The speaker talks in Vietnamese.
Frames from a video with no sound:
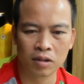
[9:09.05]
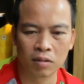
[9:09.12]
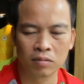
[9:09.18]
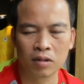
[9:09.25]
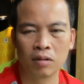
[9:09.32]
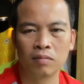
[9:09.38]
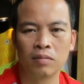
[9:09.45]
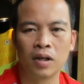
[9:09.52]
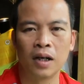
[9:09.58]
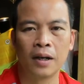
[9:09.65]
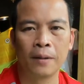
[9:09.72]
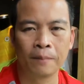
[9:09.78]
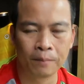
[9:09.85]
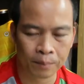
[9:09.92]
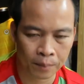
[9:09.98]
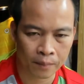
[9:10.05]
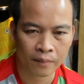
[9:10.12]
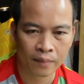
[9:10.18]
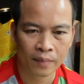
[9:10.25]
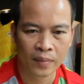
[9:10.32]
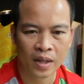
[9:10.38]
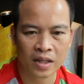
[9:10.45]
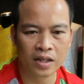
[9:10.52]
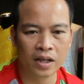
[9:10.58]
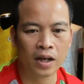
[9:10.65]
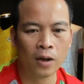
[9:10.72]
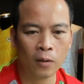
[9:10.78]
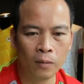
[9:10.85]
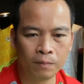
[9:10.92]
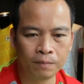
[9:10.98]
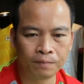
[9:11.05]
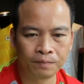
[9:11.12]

trong trong uh, trận đấu